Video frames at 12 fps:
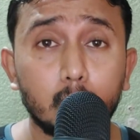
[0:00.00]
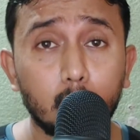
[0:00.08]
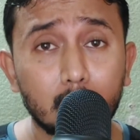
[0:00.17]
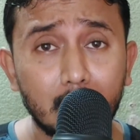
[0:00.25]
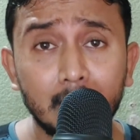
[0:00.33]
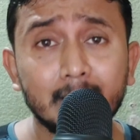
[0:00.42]
তো
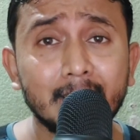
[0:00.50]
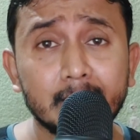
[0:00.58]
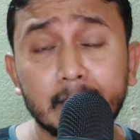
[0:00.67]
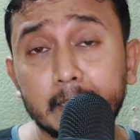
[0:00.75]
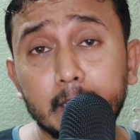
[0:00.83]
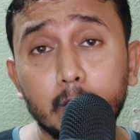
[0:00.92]

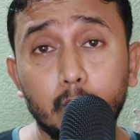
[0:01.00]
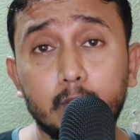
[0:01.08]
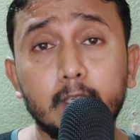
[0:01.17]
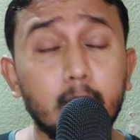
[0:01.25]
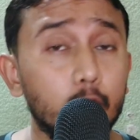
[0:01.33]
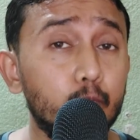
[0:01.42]
কালকে থেকেই
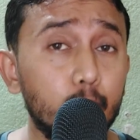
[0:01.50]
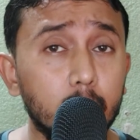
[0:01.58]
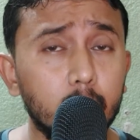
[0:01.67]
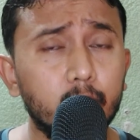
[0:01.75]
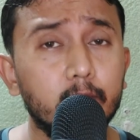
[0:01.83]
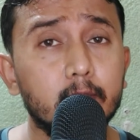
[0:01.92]
হচ্ছে
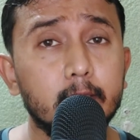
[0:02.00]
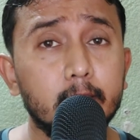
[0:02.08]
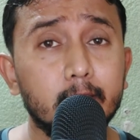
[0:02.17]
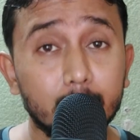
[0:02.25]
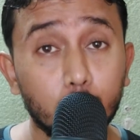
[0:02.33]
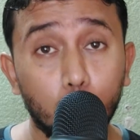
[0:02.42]
যাদবপুর
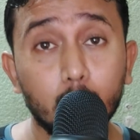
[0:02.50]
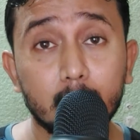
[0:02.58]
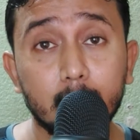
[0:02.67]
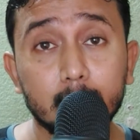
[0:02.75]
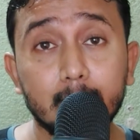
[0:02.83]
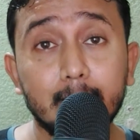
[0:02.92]
ইউনিভার্সিটি
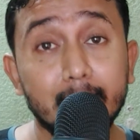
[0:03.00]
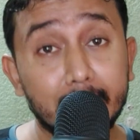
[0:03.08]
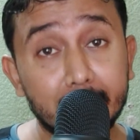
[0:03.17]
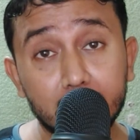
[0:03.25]
কলকাতার